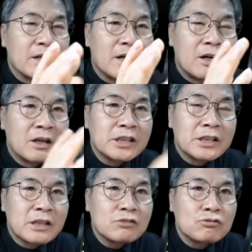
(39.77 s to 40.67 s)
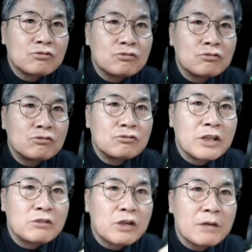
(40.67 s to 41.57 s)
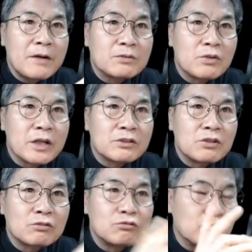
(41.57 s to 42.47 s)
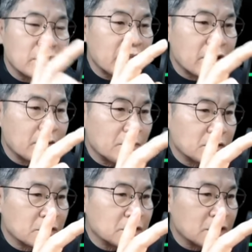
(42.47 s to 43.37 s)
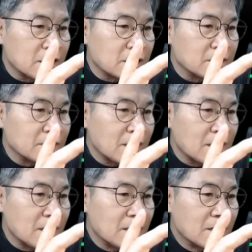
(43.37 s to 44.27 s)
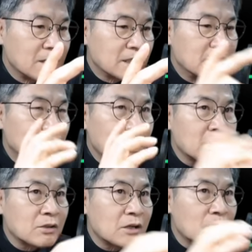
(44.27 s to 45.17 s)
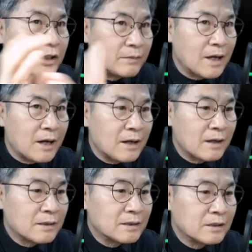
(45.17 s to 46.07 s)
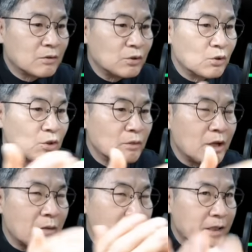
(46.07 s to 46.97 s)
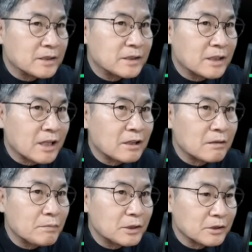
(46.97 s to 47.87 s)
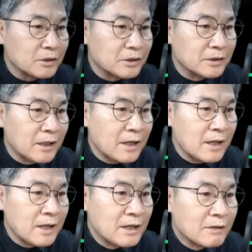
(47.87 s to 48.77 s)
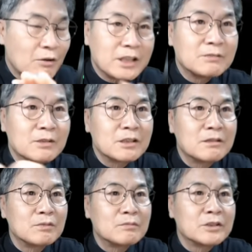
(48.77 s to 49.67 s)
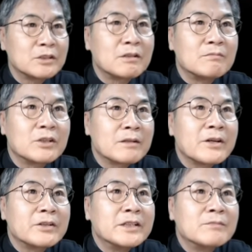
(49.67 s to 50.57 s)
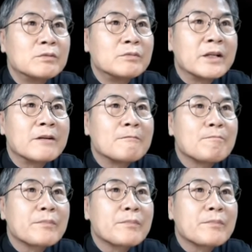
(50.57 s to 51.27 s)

어, 지난주에 육회 방송에서 두 개 대결이 펼쳐지지 않았습니까? 김다연하고 김양 그리고 요요미와 박해신의 대결이 펼쳐졌는데 관심을 끄는 부분은요 뭐냐면 이 부분이에요.